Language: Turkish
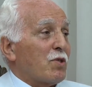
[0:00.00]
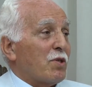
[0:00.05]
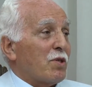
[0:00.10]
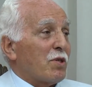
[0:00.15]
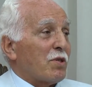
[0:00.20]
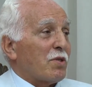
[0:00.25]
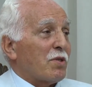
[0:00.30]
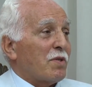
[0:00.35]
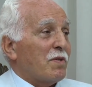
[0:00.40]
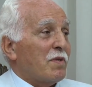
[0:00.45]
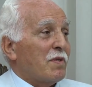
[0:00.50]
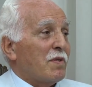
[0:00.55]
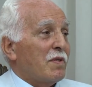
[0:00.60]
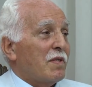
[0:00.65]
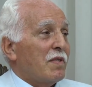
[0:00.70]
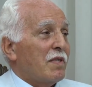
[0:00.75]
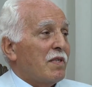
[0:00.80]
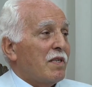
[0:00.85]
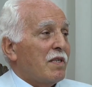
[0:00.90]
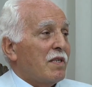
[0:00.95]
diyor.
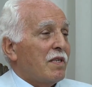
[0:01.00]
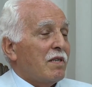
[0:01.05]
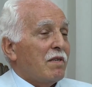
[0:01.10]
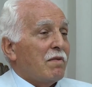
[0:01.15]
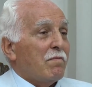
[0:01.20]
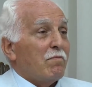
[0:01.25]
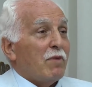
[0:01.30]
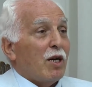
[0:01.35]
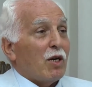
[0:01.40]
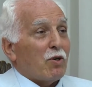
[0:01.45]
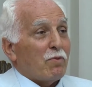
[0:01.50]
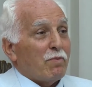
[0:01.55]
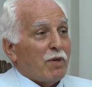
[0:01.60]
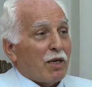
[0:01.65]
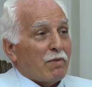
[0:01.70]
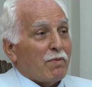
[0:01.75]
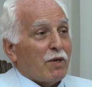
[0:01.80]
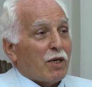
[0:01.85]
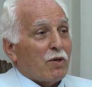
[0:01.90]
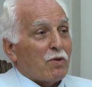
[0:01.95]
Merhum
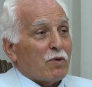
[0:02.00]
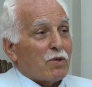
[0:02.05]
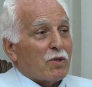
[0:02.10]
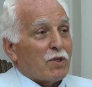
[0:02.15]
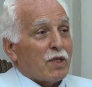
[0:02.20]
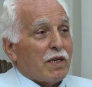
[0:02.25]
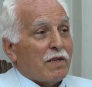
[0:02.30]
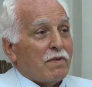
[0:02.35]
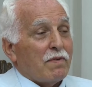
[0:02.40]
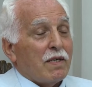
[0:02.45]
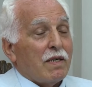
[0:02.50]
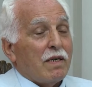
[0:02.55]
Erbakan Hoca